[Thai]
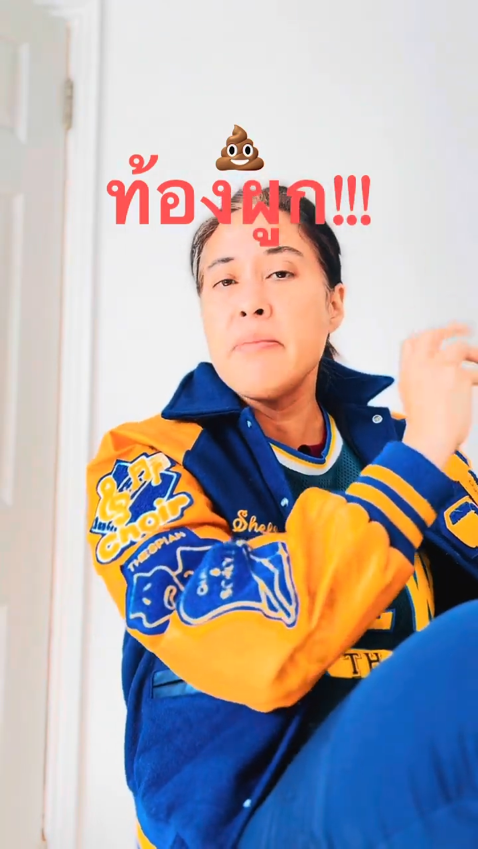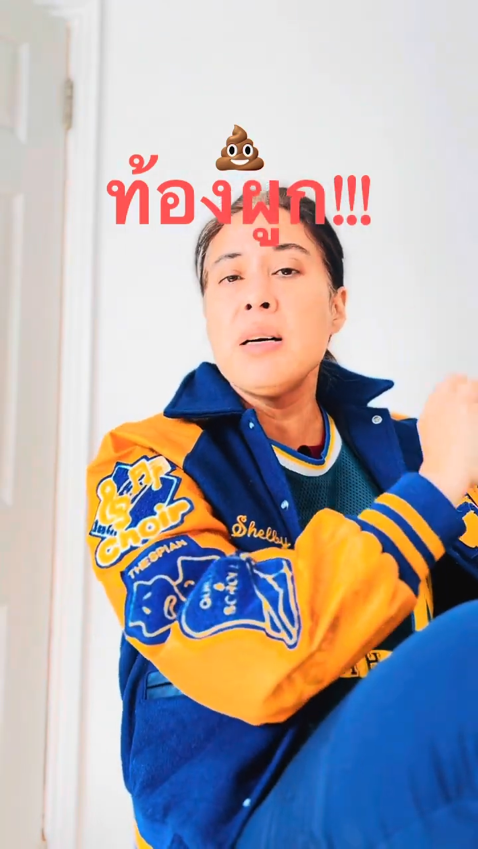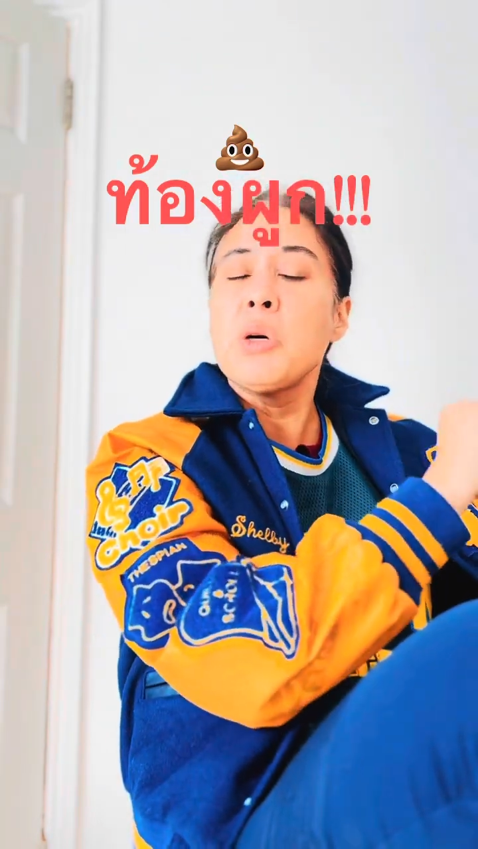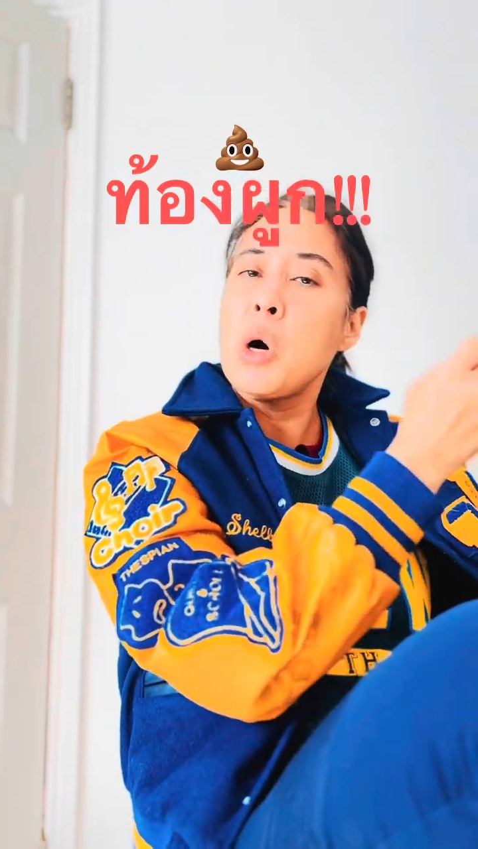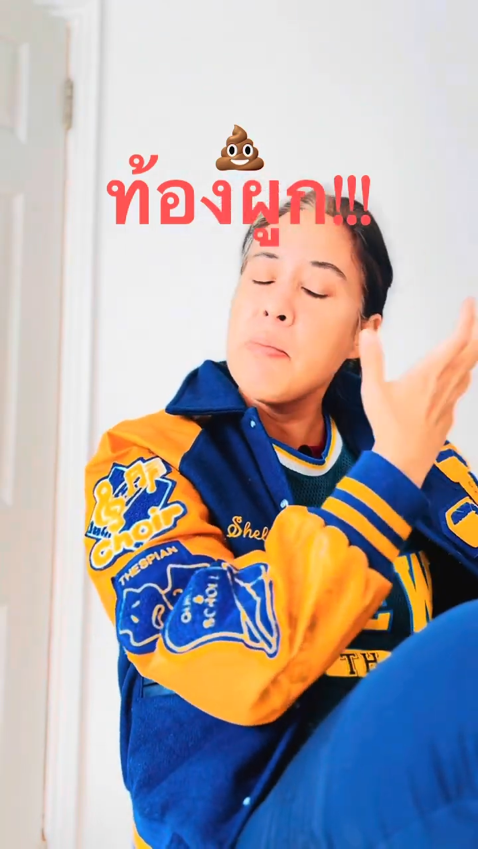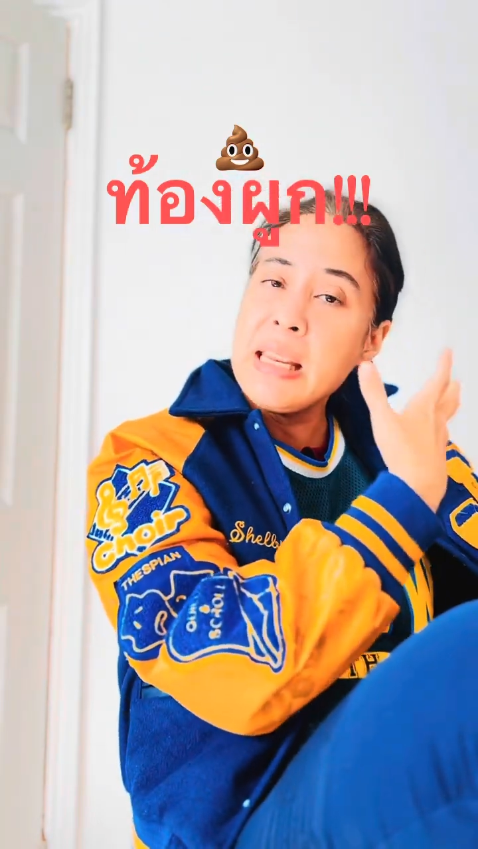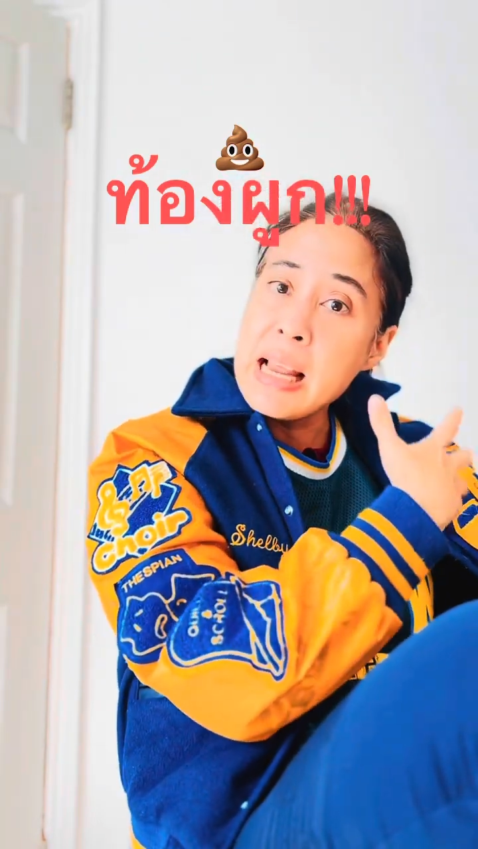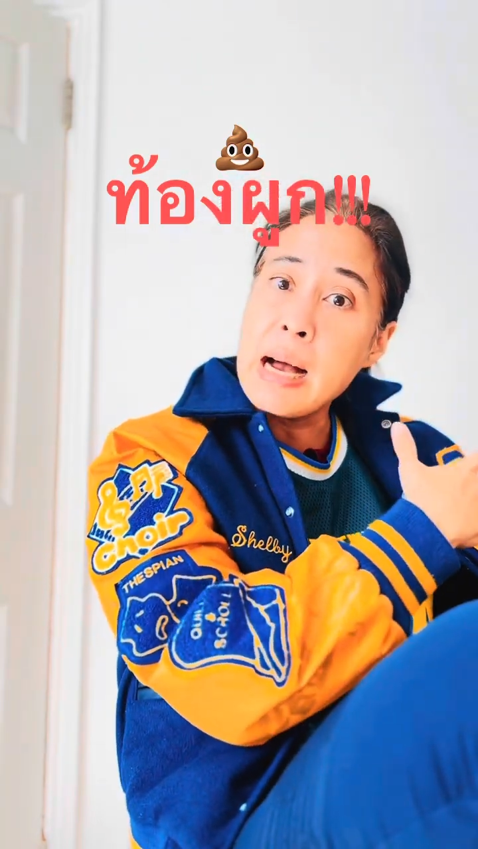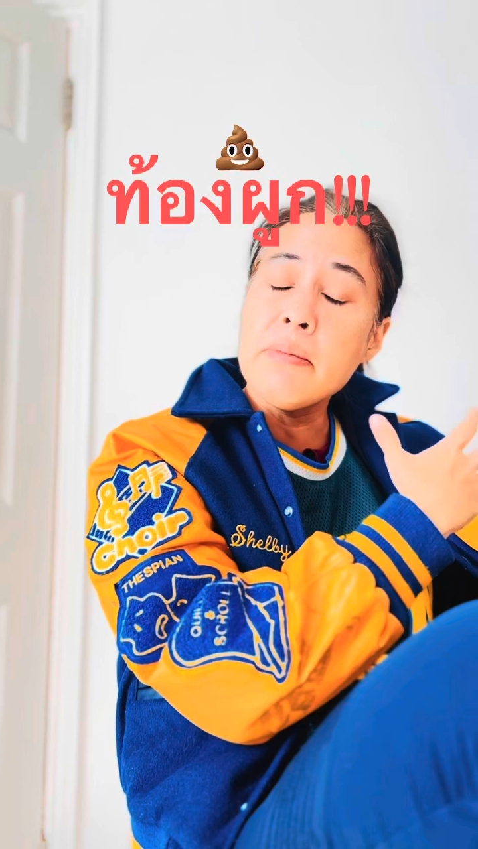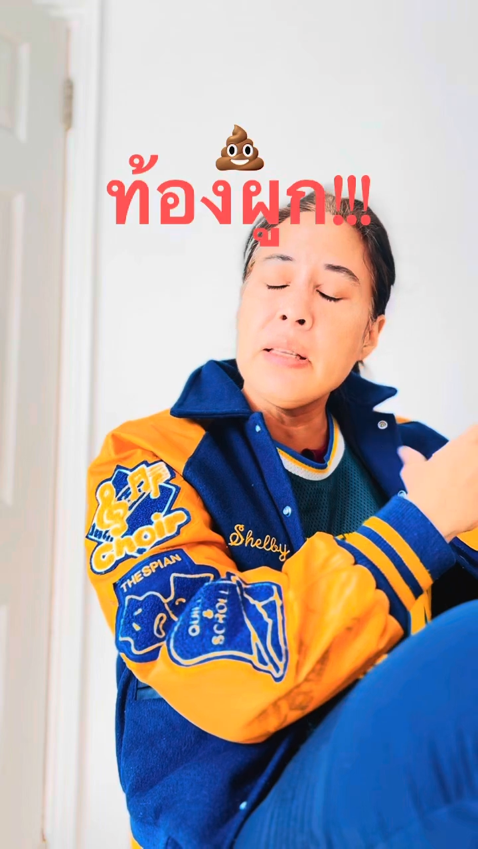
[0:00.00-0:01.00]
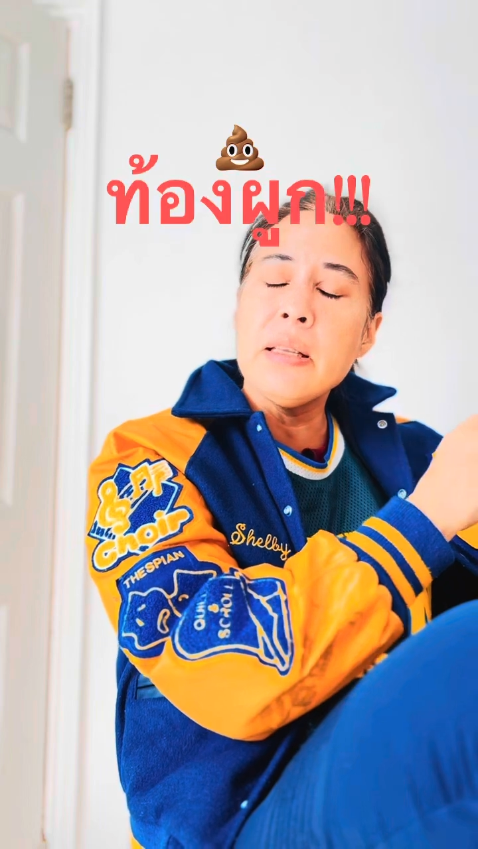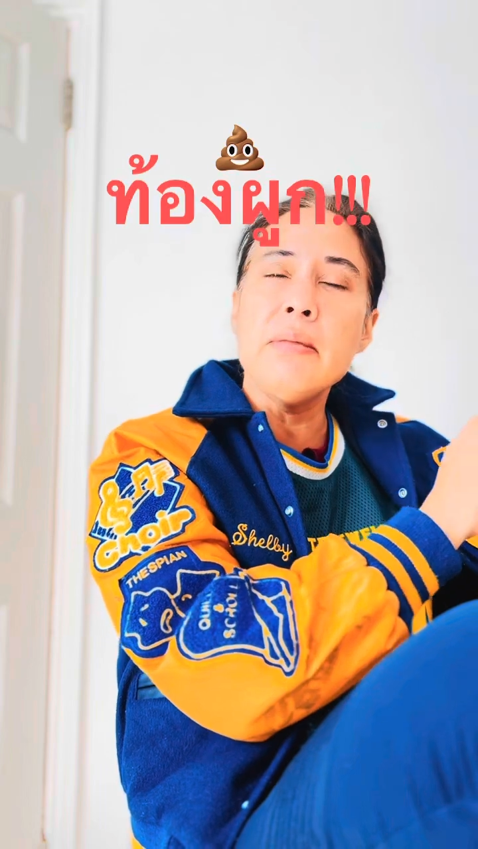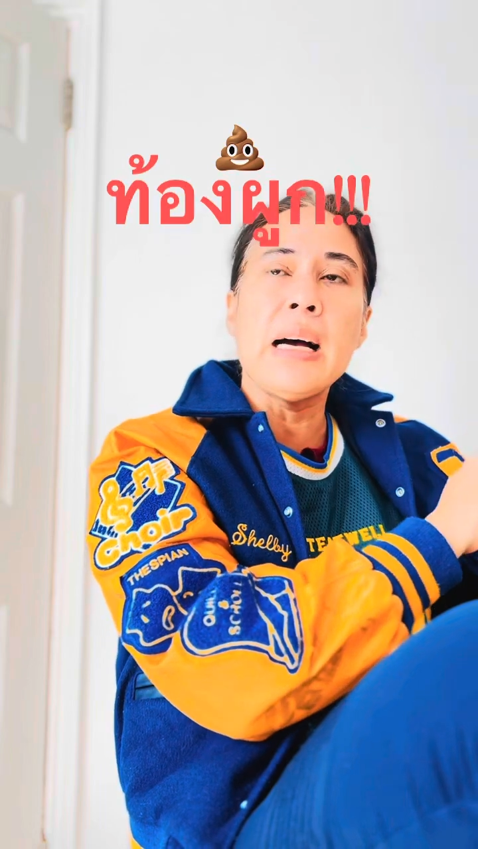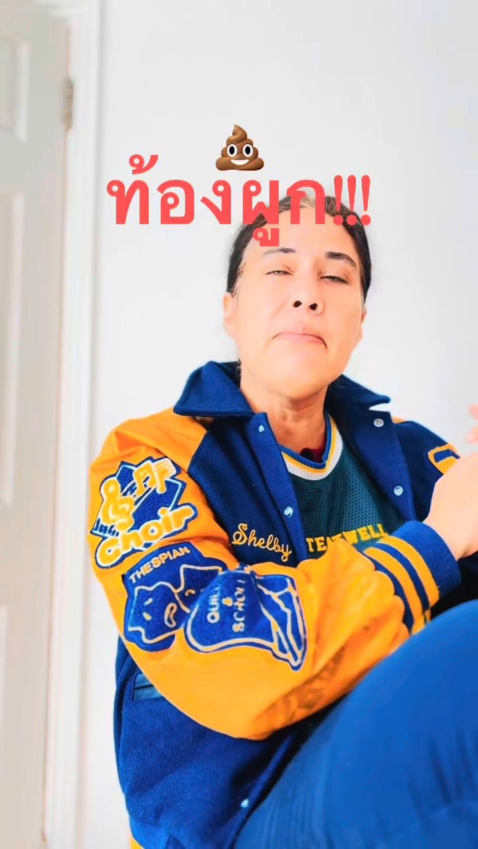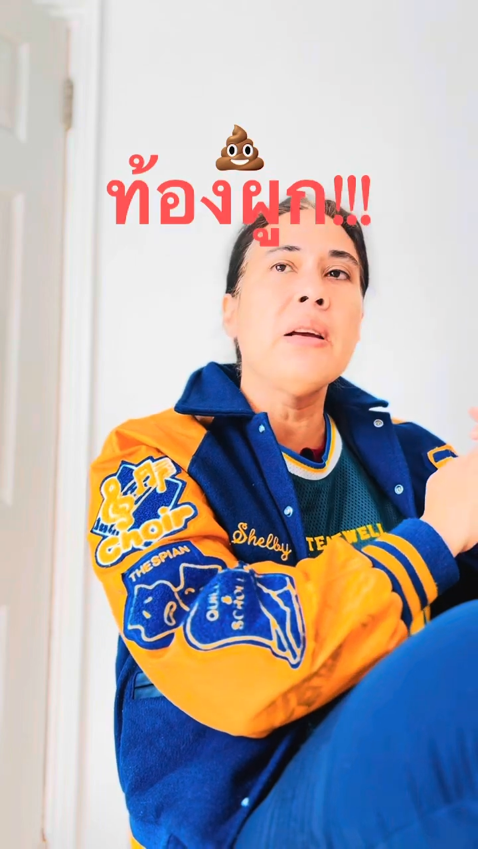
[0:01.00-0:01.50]
เบอร์พร้อมมีน้ำดื่
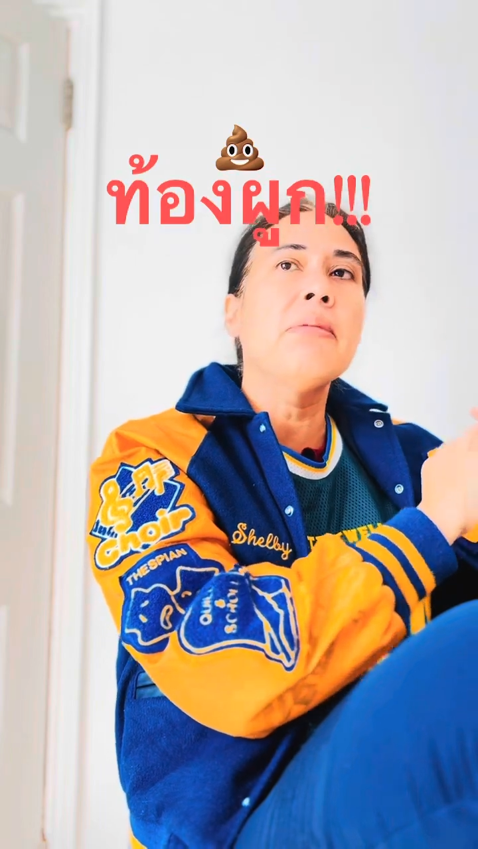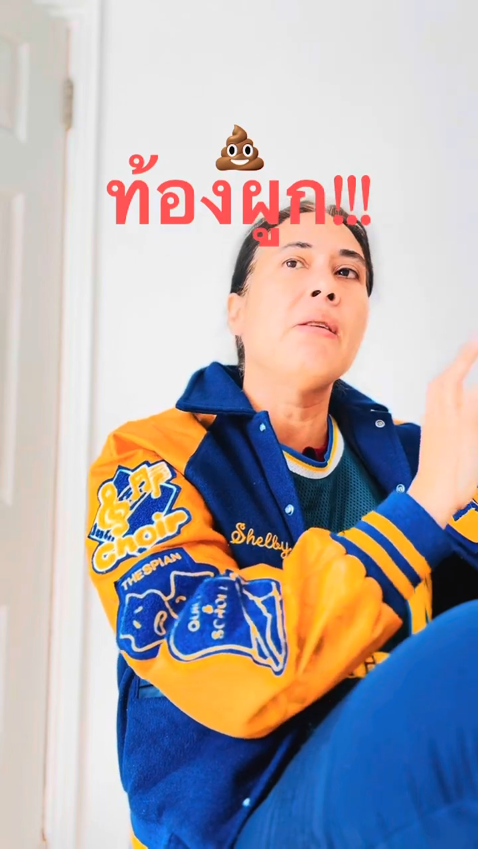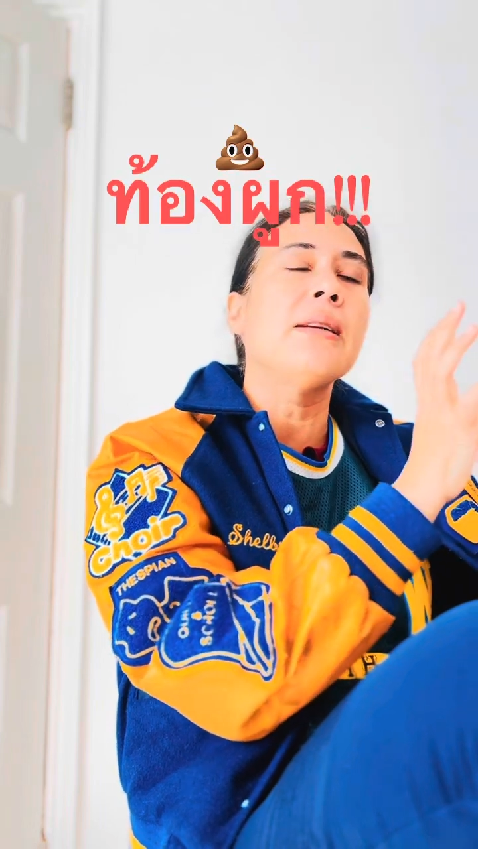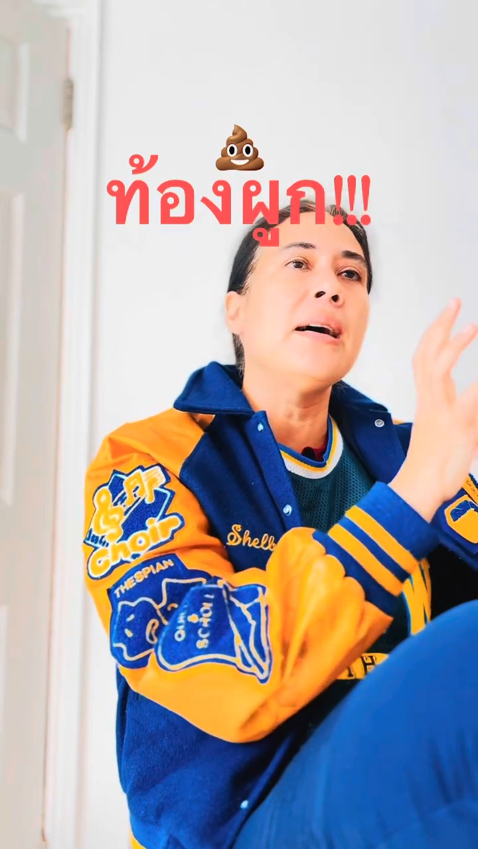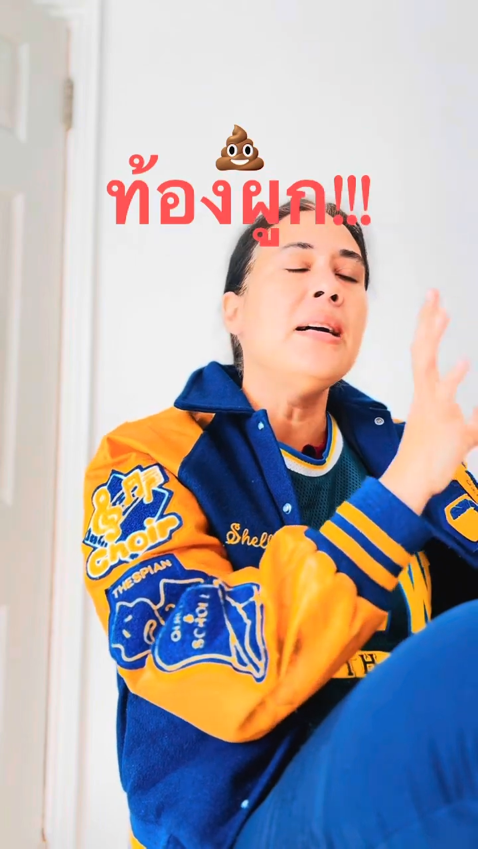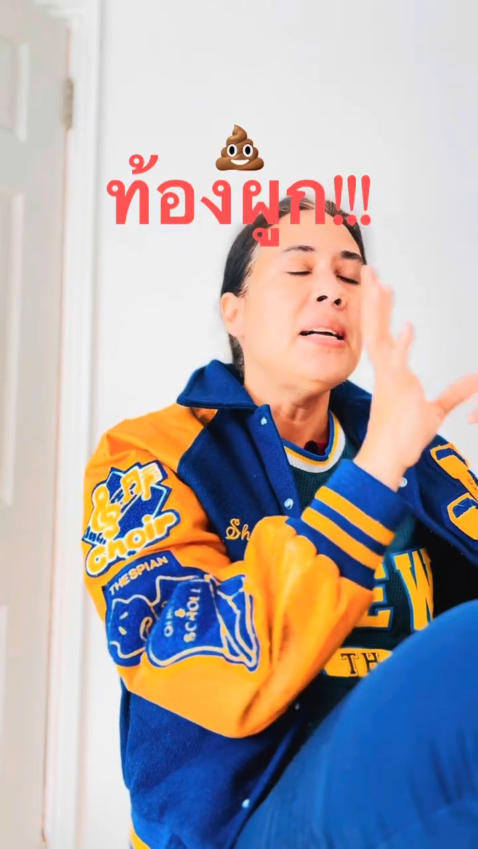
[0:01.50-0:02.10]
มน้ำเพียงพอนะ